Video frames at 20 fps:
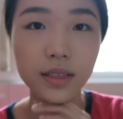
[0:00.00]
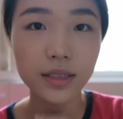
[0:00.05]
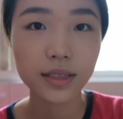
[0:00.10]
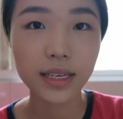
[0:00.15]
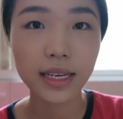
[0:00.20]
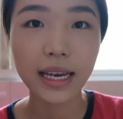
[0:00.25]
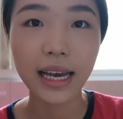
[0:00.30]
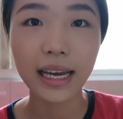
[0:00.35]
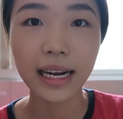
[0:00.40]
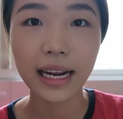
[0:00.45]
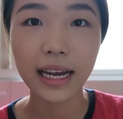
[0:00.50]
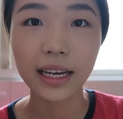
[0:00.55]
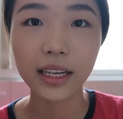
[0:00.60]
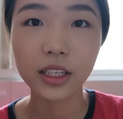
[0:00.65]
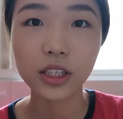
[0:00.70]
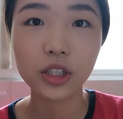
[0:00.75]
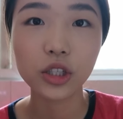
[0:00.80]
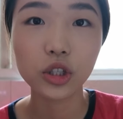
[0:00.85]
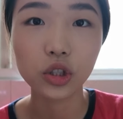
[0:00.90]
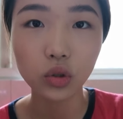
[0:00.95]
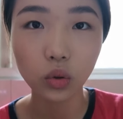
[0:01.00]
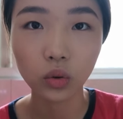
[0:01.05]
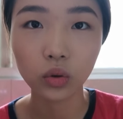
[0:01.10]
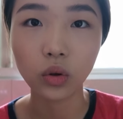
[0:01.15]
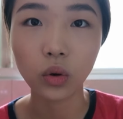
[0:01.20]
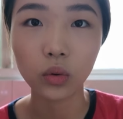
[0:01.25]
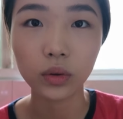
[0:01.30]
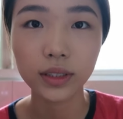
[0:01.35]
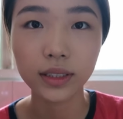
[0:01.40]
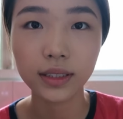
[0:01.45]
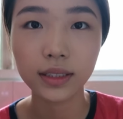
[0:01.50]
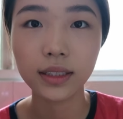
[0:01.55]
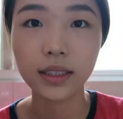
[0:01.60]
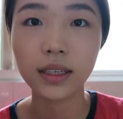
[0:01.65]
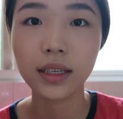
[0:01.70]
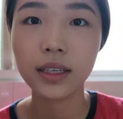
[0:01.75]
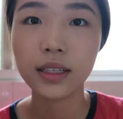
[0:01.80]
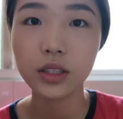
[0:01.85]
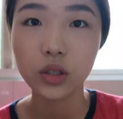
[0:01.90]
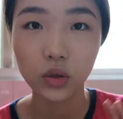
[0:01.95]
接下来是重头戏，
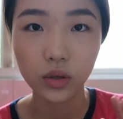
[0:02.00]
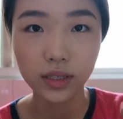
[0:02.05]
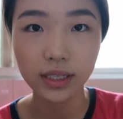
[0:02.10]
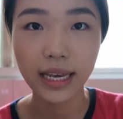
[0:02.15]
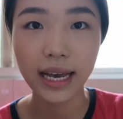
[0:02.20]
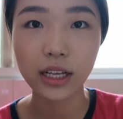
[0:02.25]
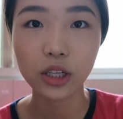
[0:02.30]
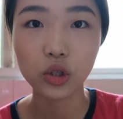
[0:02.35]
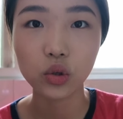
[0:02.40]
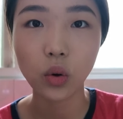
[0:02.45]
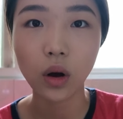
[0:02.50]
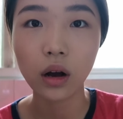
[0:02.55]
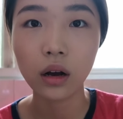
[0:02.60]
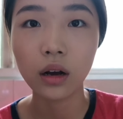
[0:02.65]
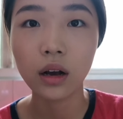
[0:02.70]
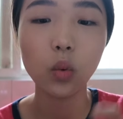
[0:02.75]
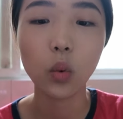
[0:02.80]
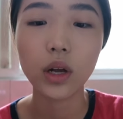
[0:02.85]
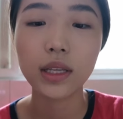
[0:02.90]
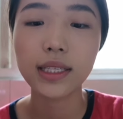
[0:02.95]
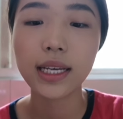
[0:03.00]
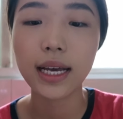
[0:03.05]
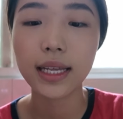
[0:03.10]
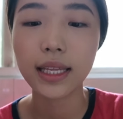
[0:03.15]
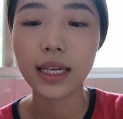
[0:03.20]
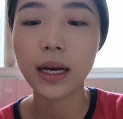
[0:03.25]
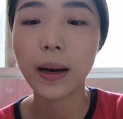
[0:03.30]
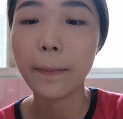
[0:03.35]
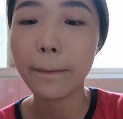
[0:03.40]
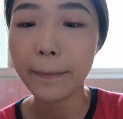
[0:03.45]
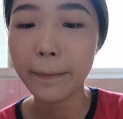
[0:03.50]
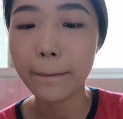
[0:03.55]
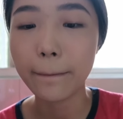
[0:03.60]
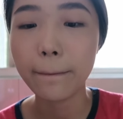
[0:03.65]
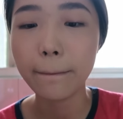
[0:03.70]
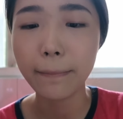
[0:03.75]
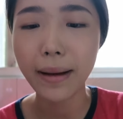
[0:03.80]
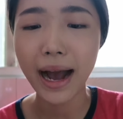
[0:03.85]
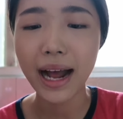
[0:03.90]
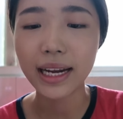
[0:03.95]
就是眼妆。我在那个
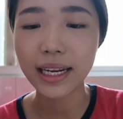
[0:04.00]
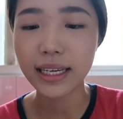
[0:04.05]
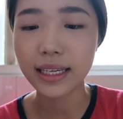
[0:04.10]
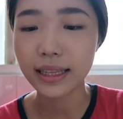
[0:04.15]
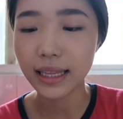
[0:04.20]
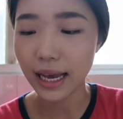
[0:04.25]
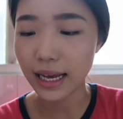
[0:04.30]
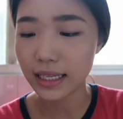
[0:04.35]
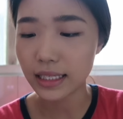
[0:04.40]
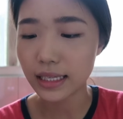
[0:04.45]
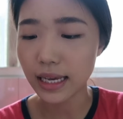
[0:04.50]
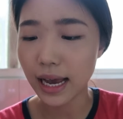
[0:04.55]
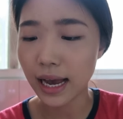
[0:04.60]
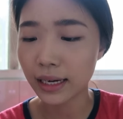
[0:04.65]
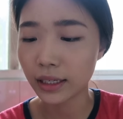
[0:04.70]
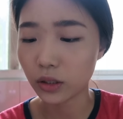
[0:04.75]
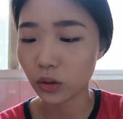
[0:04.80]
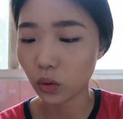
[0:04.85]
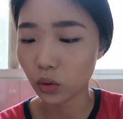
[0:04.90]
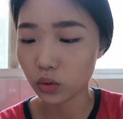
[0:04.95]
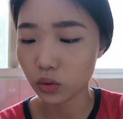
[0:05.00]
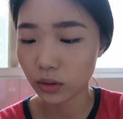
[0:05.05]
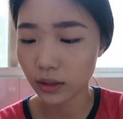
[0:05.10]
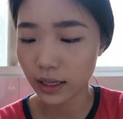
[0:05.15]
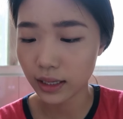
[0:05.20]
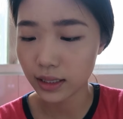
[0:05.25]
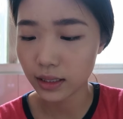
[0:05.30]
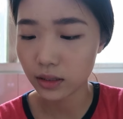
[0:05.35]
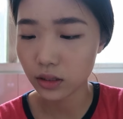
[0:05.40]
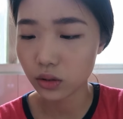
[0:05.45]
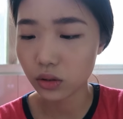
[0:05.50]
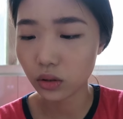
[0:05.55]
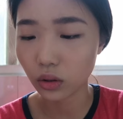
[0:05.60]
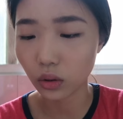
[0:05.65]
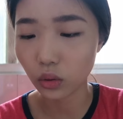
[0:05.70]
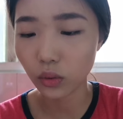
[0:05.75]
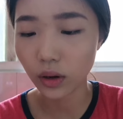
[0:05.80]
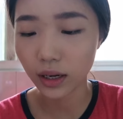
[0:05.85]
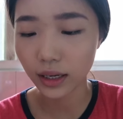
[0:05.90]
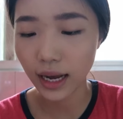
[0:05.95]
玛丽黛家里头，昨天
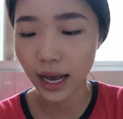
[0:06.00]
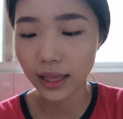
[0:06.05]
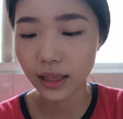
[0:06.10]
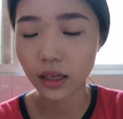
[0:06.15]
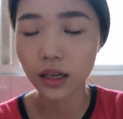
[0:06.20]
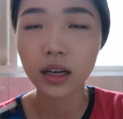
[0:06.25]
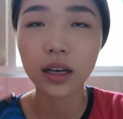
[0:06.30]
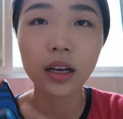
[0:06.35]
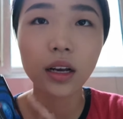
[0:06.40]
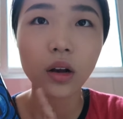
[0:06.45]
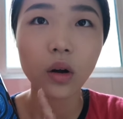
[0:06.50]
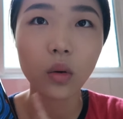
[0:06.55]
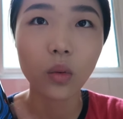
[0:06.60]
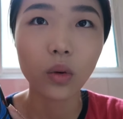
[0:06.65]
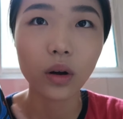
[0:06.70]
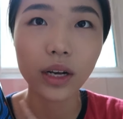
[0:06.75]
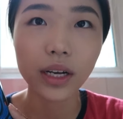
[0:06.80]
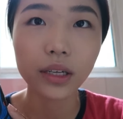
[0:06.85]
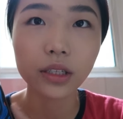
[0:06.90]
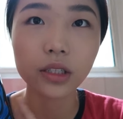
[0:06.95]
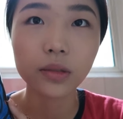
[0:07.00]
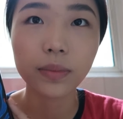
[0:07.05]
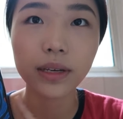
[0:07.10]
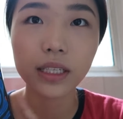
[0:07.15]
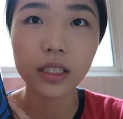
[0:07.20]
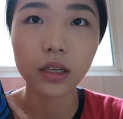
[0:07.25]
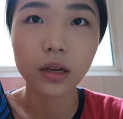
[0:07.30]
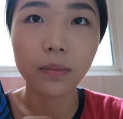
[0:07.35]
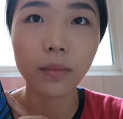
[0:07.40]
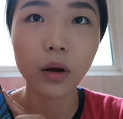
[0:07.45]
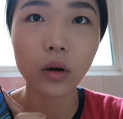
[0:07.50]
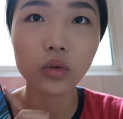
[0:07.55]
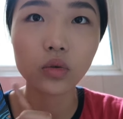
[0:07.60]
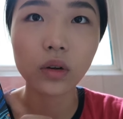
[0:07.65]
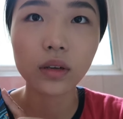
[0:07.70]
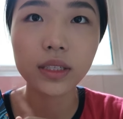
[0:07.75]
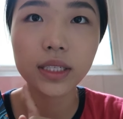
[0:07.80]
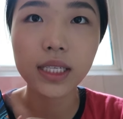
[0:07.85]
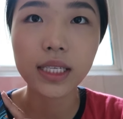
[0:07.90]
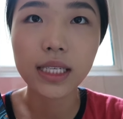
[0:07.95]
走路上看的，我也是被这个包
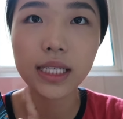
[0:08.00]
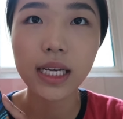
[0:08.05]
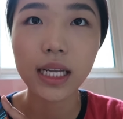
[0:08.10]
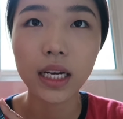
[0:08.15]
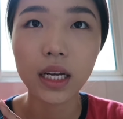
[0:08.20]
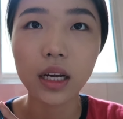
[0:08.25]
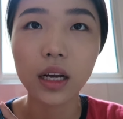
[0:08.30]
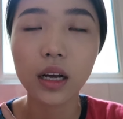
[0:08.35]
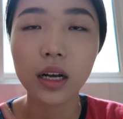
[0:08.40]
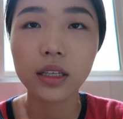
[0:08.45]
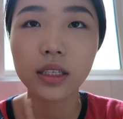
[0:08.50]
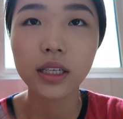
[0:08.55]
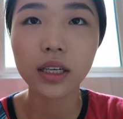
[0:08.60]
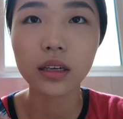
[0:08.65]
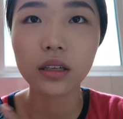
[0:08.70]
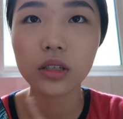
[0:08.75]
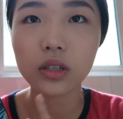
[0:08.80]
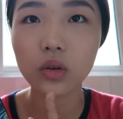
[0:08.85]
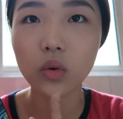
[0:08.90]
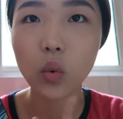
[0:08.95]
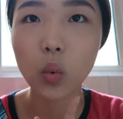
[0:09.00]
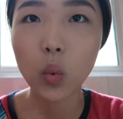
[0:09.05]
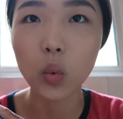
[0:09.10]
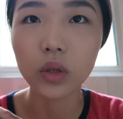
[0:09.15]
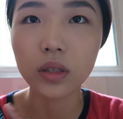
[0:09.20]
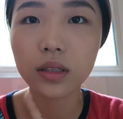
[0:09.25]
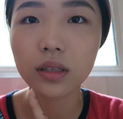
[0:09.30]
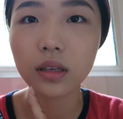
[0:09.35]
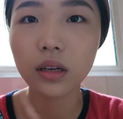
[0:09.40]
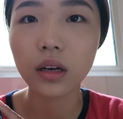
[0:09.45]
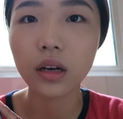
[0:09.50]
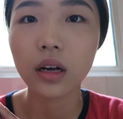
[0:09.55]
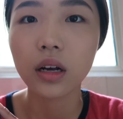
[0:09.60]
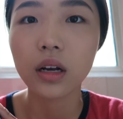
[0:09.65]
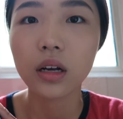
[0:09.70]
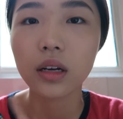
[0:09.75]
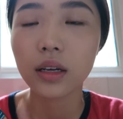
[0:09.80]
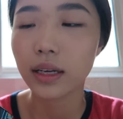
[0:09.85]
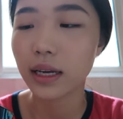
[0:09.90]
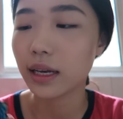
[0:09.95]
装吸引了。这个是5色，
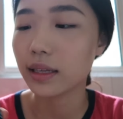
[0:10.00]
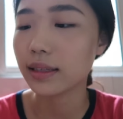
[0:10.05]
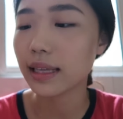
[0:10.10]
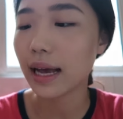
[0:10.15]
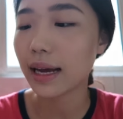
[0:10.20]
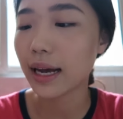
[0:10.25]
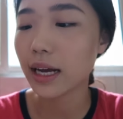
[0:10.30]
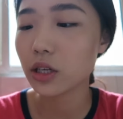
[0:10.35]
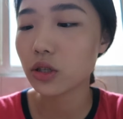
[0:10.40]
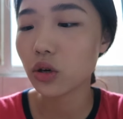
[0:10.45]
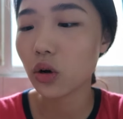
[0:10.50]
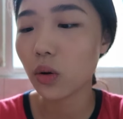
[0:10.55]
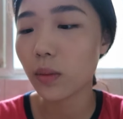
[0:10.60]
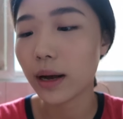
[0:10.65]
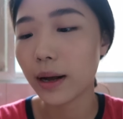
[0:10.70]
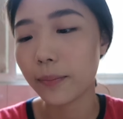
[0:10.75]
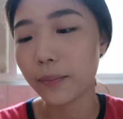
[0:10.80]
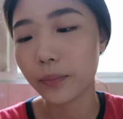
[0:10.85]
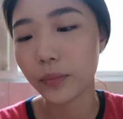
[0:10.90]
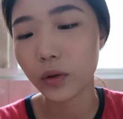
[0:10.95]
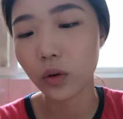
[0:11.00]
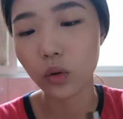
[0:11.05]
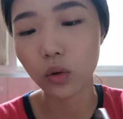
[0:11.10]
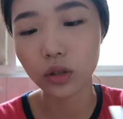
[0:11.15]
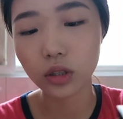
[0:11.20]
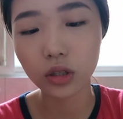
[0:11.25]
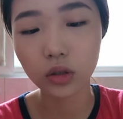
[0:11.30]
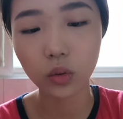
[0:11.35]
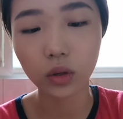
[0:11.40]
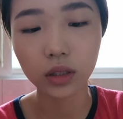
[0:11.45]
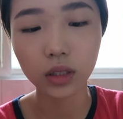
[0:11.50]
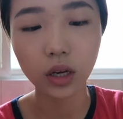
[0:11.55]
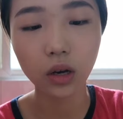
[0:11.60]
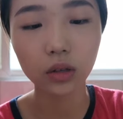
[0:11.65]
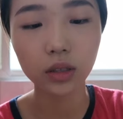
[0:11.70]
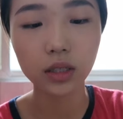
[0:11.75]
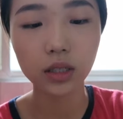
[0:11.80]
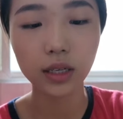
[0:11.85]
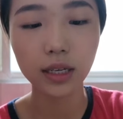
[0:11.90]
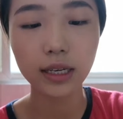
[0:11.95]
看打开之后吧，这是我挑
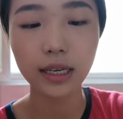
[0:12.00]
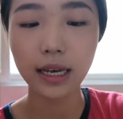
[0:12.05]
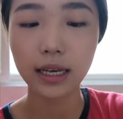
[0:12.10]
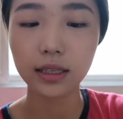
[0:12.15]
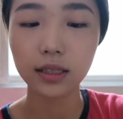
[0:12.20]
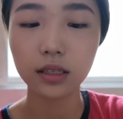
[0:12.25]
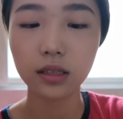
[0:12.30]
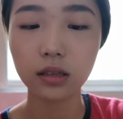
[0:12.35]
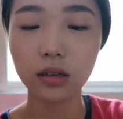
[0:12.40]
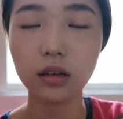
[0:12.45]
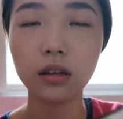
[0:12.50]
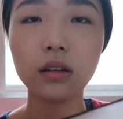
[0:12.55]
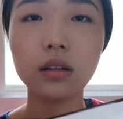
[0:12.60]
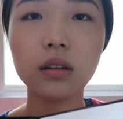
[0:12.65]
的这些颜色。